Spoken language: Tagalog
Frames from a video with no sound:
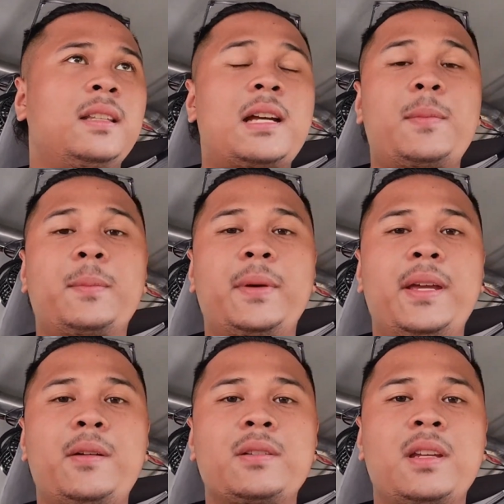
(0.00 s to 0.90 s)

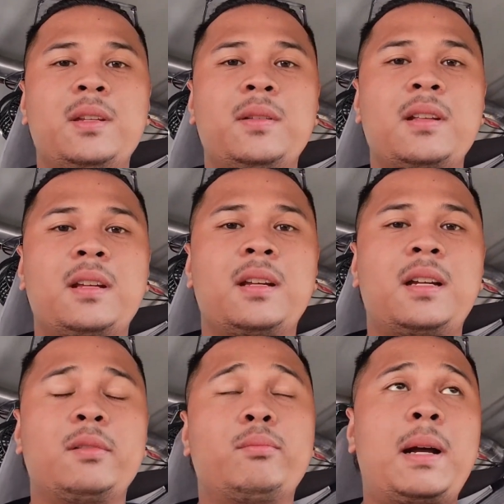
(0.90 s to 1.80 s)
nakapagbigay ako sa inyo ng
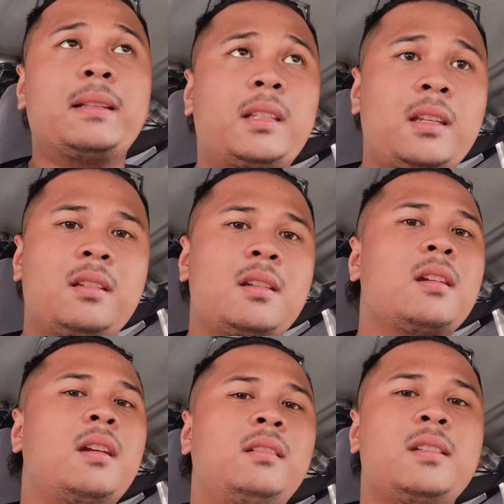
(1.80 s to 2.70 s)
advantage
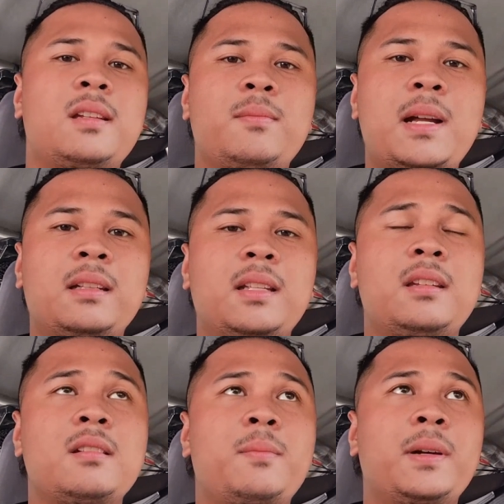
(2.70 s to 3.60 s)
and
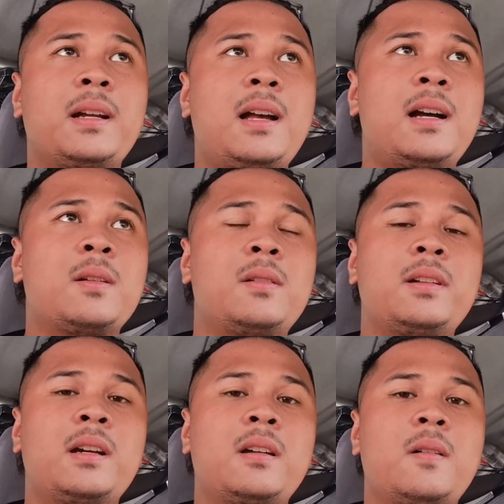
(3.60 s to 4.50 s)
disadvantage ng pagkakaroon
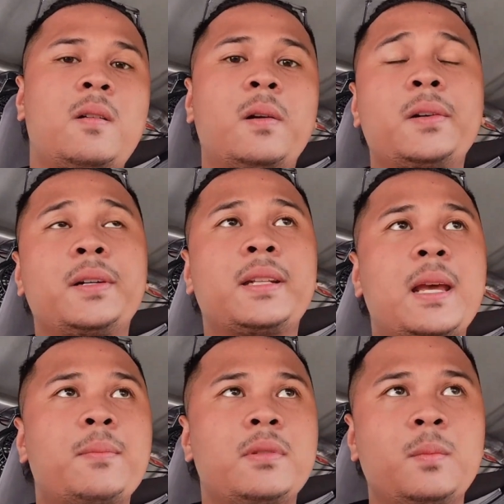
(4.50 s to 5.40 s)
ng owner
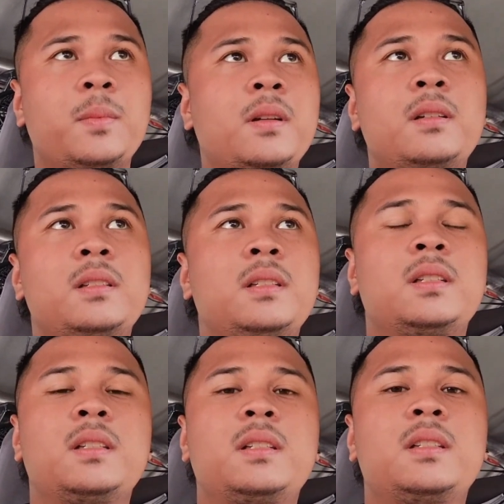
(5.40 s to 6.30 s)
type jeep no
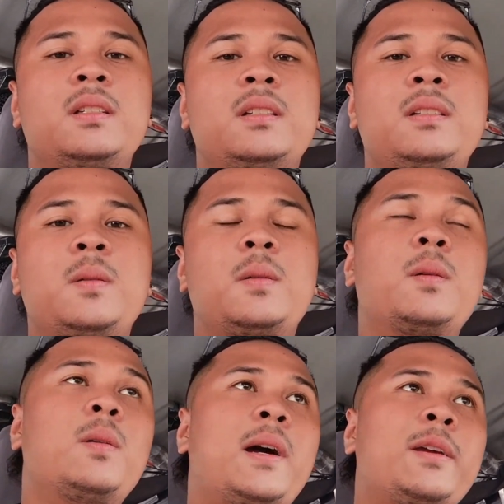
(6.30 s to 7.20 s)

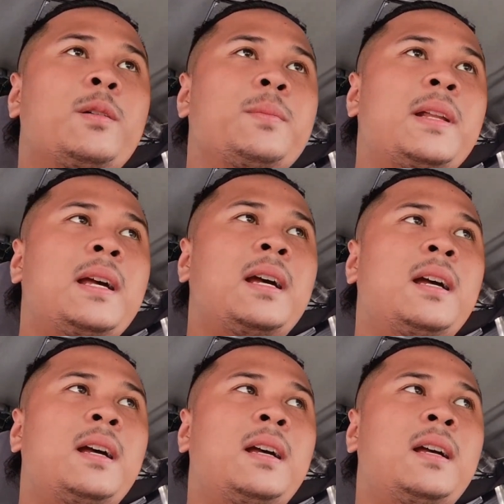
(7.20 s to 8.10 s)
so I hope na
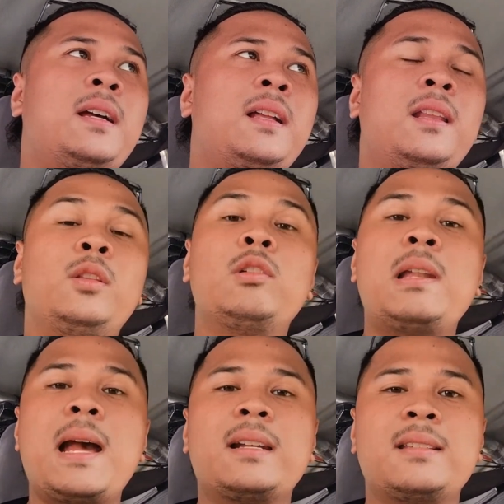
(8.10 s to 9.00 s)
dun
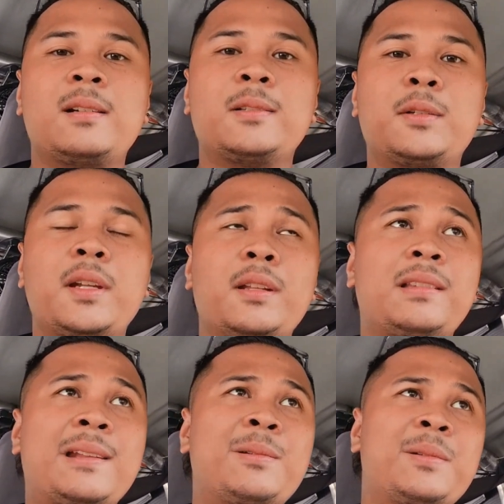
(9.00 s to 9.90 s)
lang nasagot ko na yung
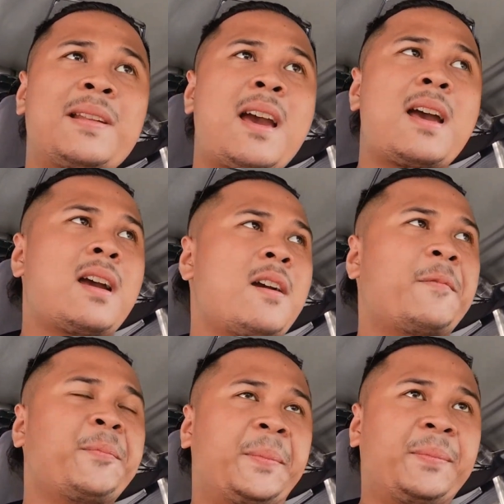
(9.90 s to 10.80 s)
tanong ko na
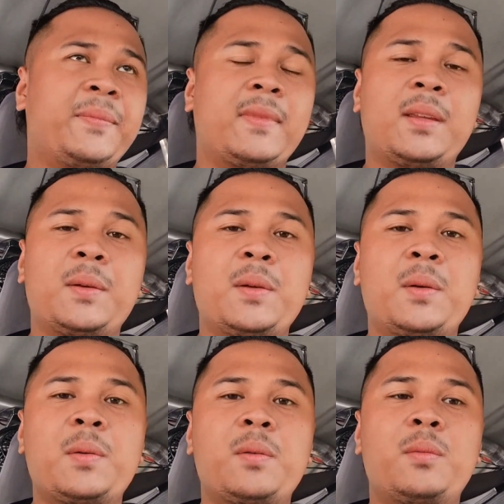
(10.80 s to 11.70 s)

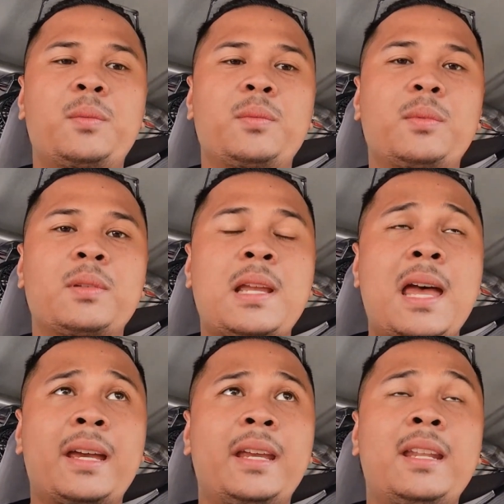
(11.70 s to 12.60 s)
kung sa
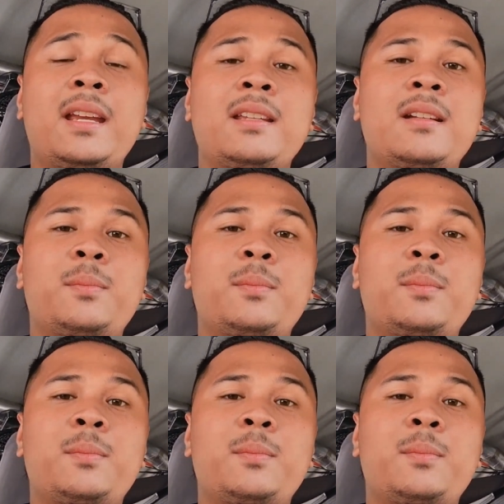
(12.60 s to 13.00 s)
akin na isang